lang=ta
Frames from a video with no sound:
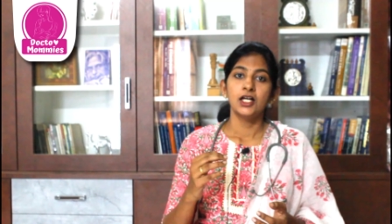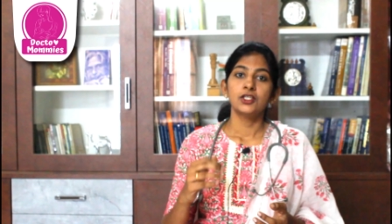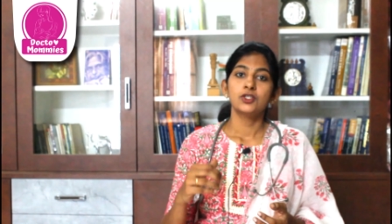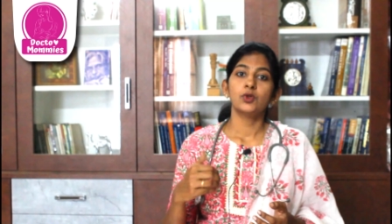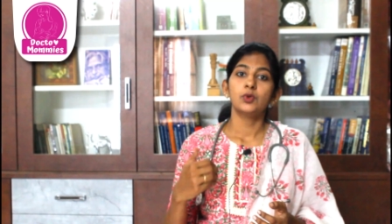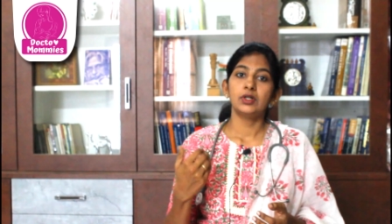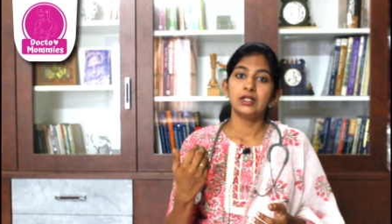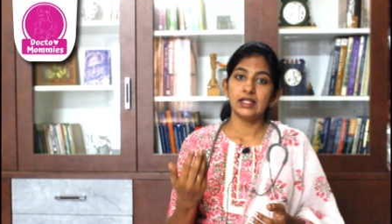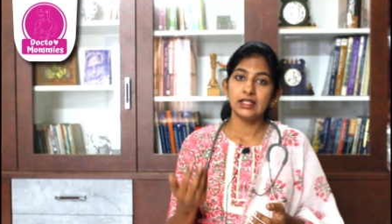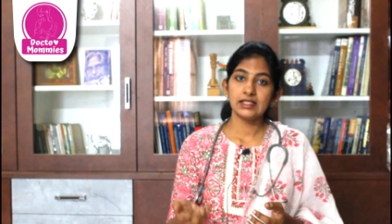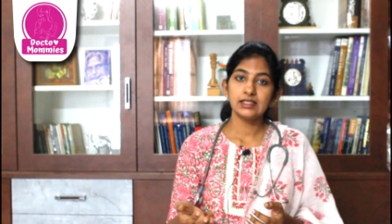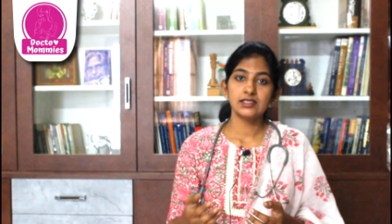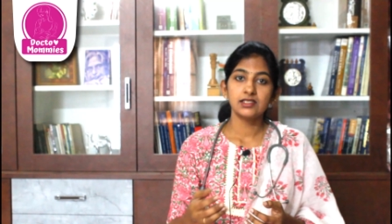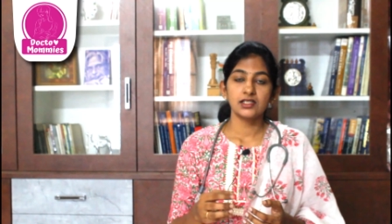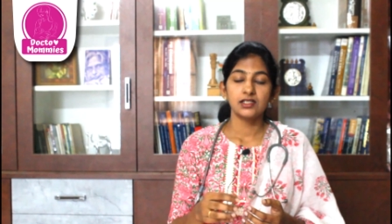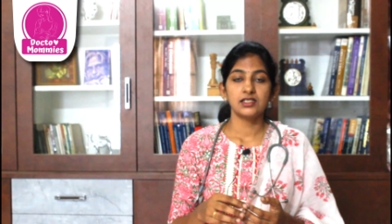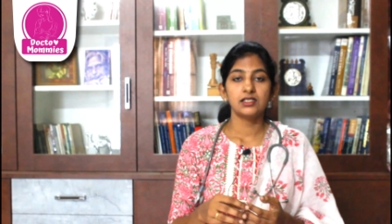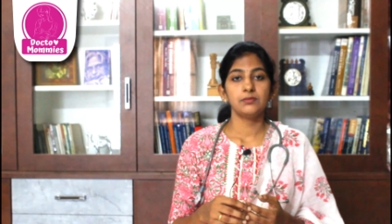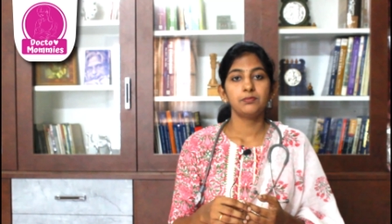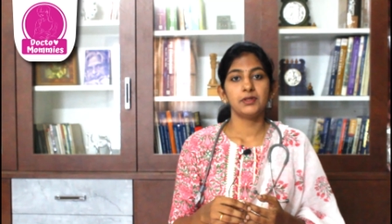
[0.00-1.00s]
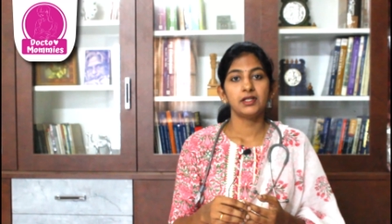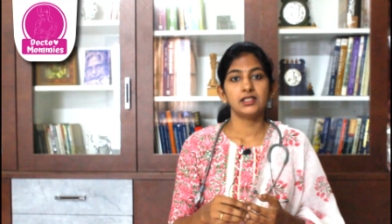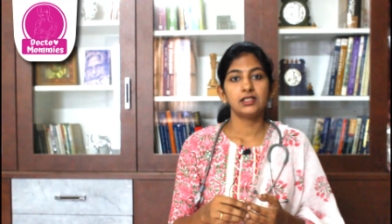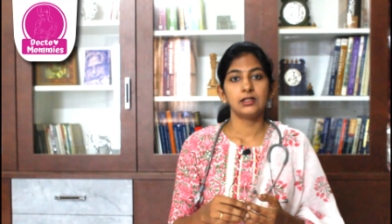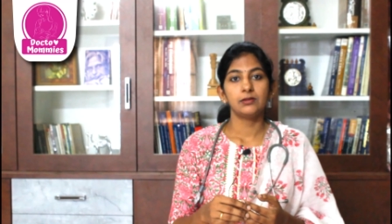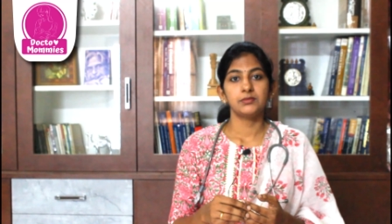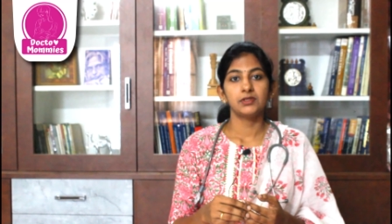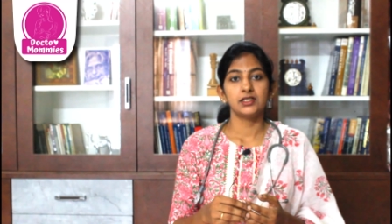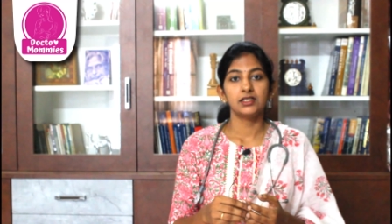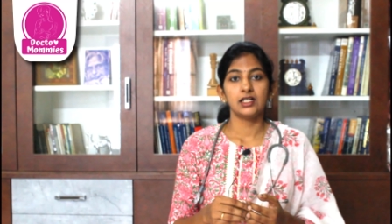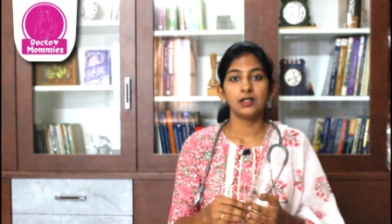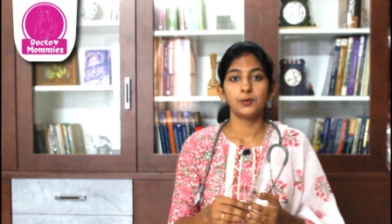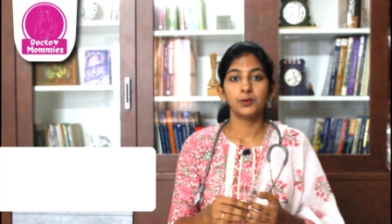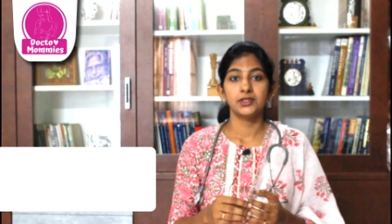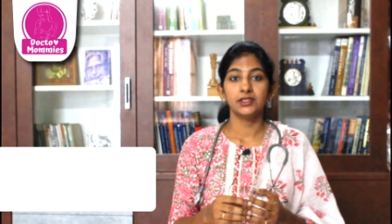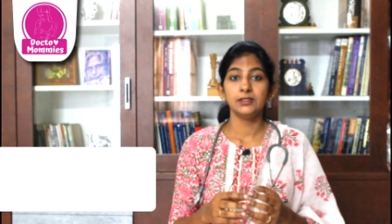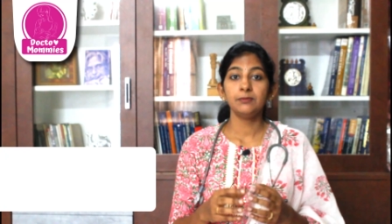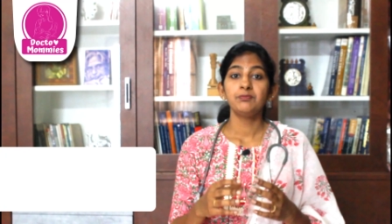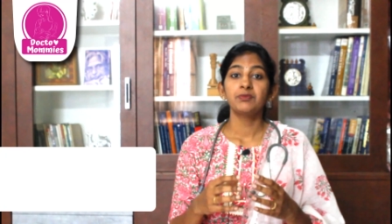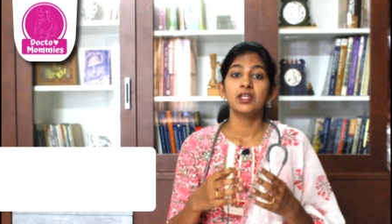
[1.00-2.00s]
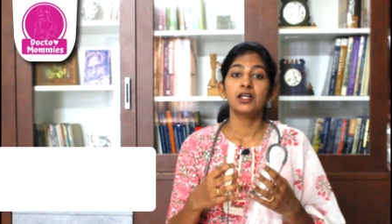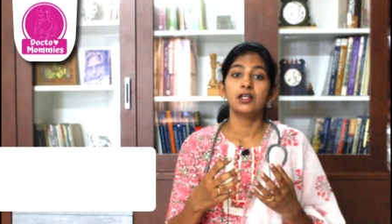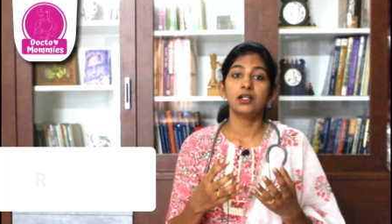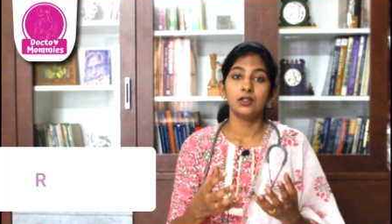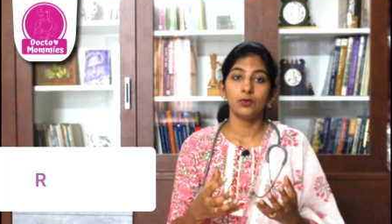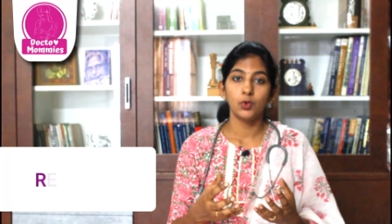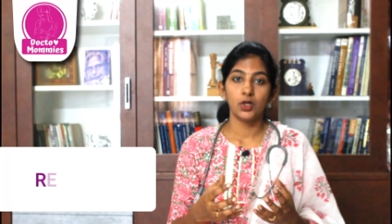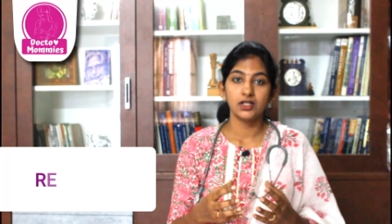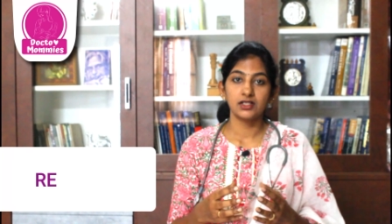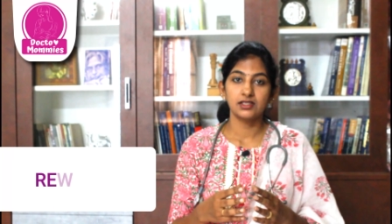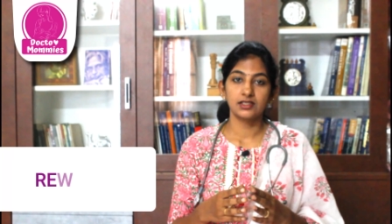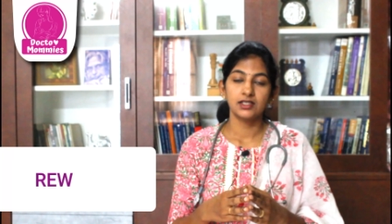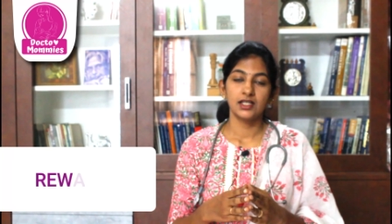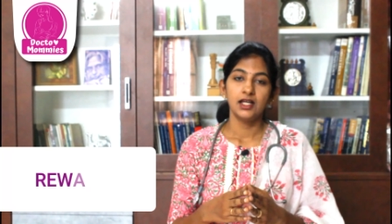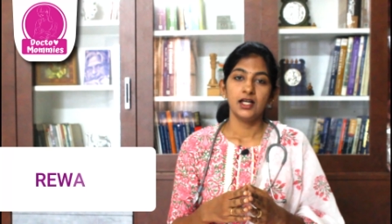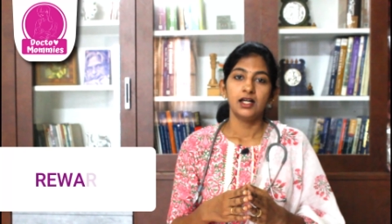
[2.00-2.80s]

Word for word: ஸோ நெக்ஸ்ட் டிப் என்ன அப்படின்னா வந்து ரிவார்ட்ஸ்